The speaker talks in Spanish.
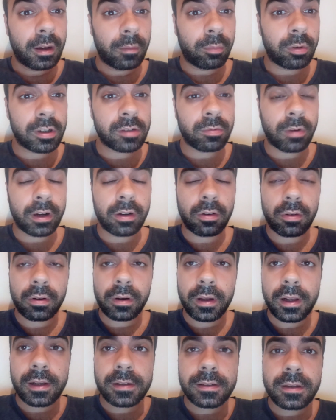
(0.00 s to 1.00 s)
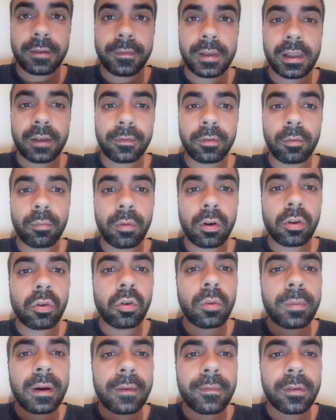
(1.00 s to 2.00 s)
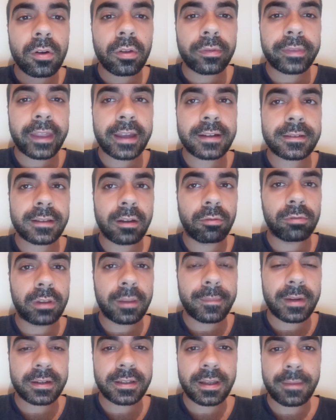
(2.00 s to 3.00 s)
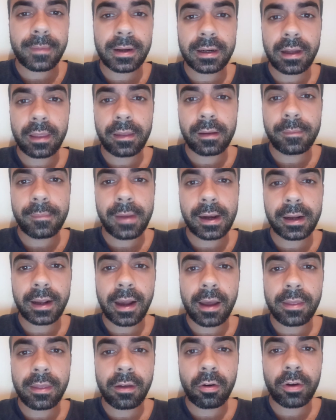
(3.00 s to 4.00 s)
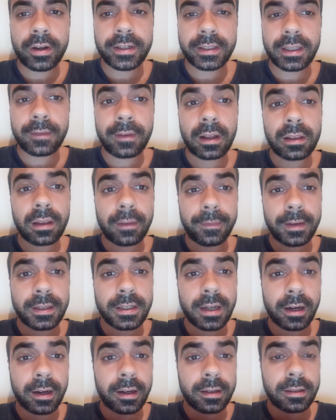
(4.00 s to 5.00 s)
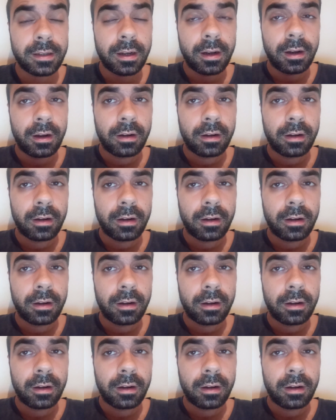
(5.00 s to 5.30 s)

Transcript: Pues bueno, el Sevilla Fútbol Club afronta esta última semana del mercado estival de fichajes